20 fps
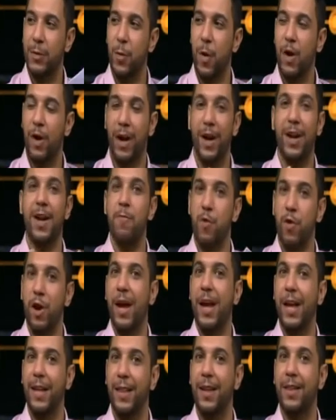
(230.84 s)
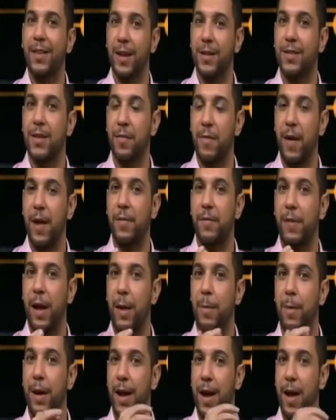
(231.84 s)
واقعيه ممكن جدا تحصل فعلا في
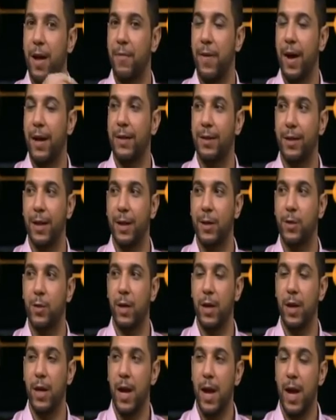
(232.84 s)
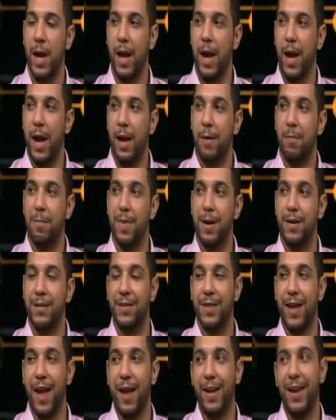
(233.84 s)
الايام الجايه في عد تنازلي بس
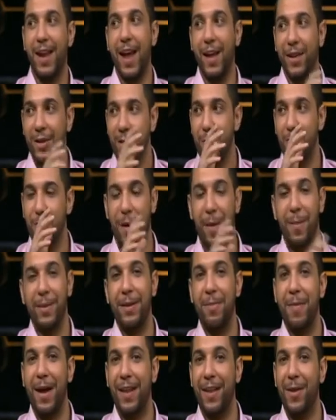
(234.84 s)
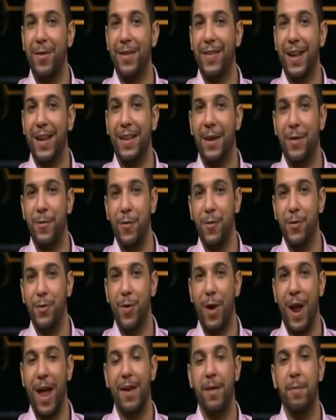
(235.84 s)
يعني هنشوف عامه معانا دلوقتي على التليفون
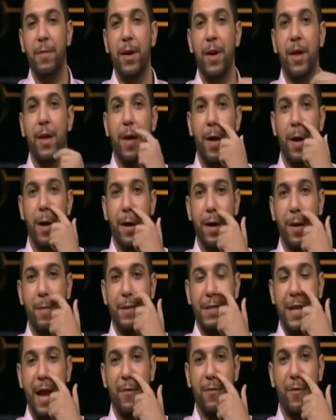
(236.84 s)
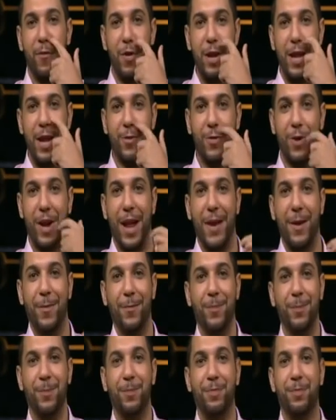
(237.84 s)
نورهان من القاهره مساء الفل يا نورهان
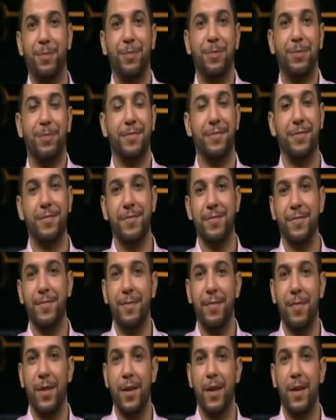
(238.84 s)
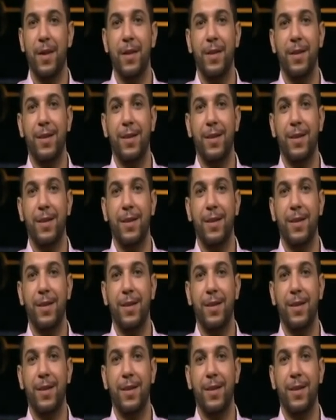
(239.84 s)
الو